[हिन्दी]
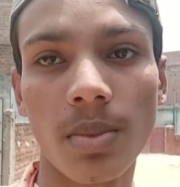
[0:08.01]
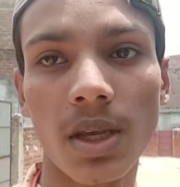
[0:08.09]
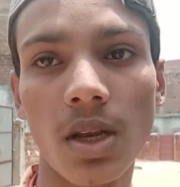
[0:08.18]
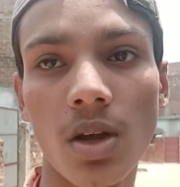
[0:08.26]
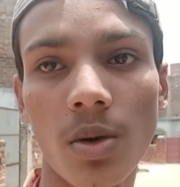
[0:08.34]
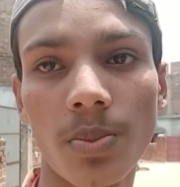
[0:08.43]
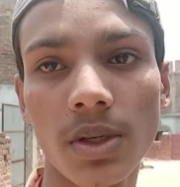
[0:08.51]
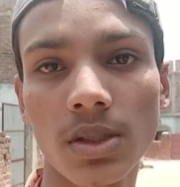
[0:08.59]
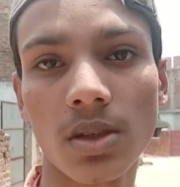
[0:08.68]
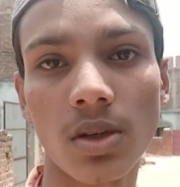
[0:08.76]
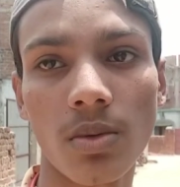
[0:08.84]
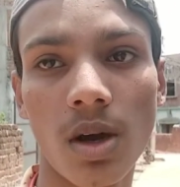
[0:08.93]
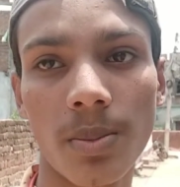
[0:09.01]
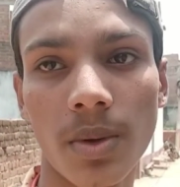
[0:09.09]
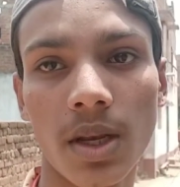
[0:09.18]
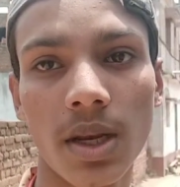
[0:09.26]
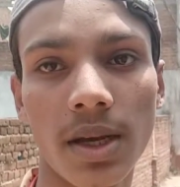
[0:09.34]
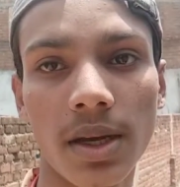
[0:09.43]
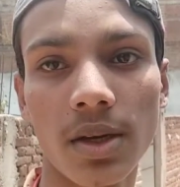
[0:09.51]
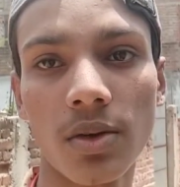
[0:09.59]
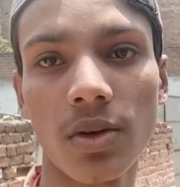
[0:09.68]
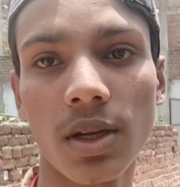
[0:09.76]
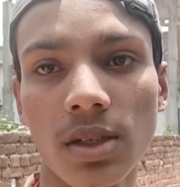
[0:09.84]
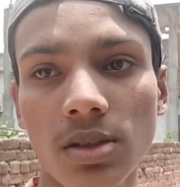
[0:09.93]
बिजली ऑफिस और वहाँ पे लेंगे
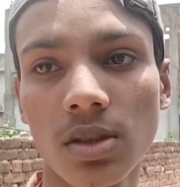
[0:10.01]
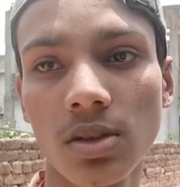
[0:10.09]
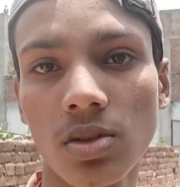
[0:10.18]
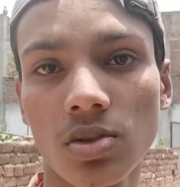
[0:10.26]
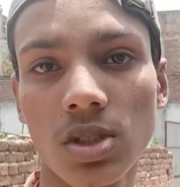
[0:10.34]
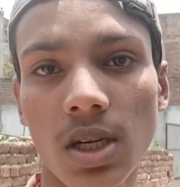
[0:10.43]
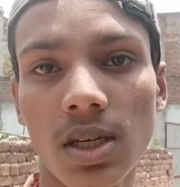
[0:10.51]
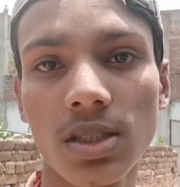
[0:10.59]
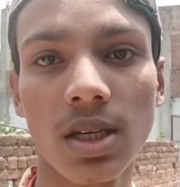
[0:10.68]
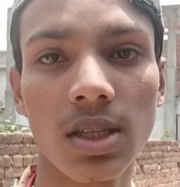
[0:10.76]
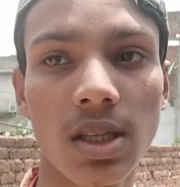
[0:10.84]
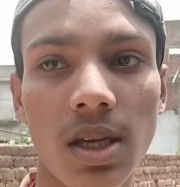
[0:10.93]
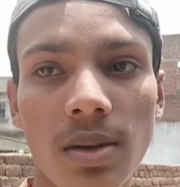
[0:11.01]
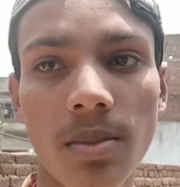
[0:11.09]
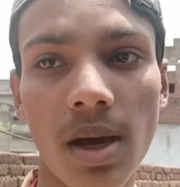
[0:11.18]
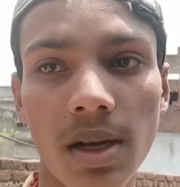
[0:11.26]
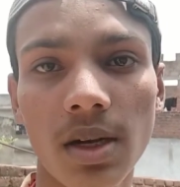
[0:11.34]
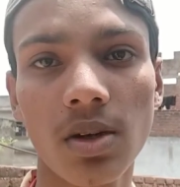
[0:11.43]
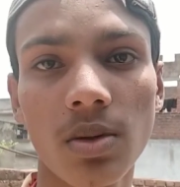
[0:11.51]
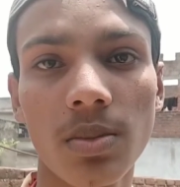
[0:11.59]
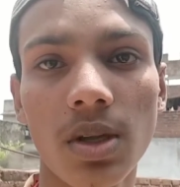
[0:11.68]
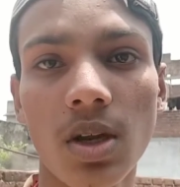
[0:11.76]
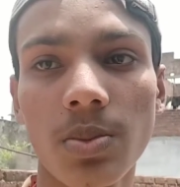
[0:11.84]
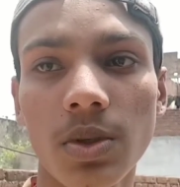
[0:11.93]
न्यू कनेक्शन तो चलिए चलते हैं मार्केट और
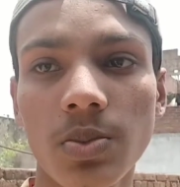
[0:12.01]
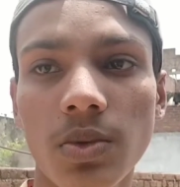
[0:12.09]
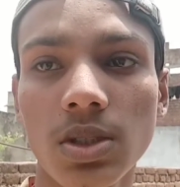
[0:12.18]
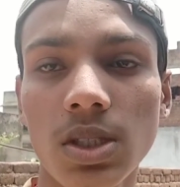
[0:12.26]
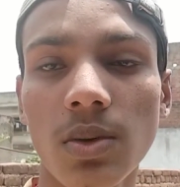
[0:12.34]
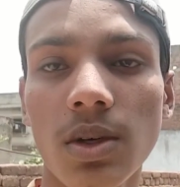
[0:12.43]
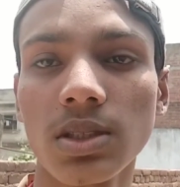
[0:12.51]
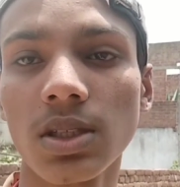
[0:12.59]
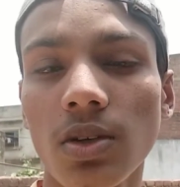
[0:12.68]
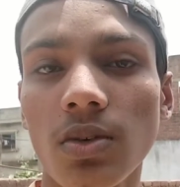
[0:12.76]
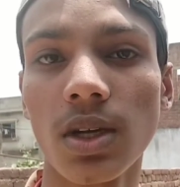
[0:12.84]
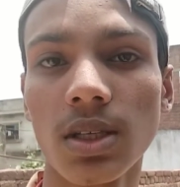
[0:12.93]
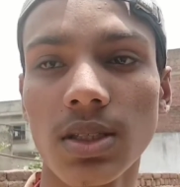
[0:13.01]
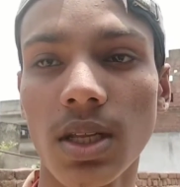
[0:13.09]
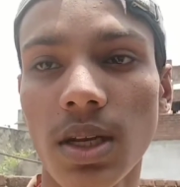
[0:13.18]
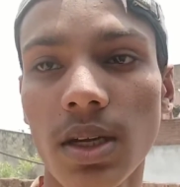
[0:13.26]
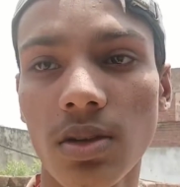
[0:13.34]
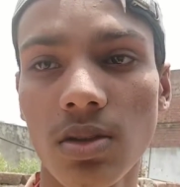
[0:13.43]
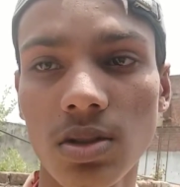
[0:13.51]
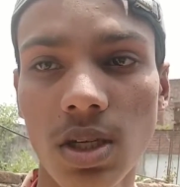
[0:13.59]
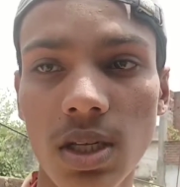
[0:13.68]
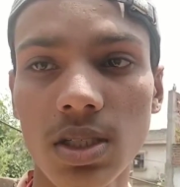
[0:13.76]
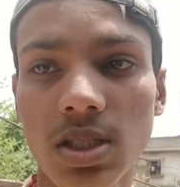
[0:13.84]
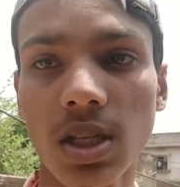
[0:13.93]
बिजली ऑफिस पहुँचते हैं वहाँ से न्यू कनेक्शन लेंगे तो
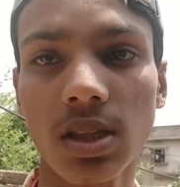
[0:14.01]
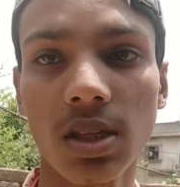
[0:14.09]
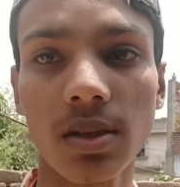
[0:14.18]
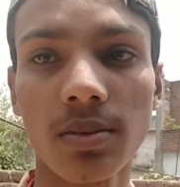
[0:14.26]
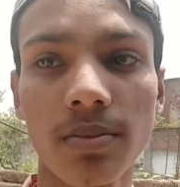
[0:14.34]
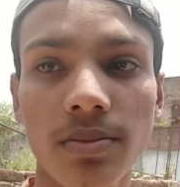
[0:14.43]
चलिए चलते हैं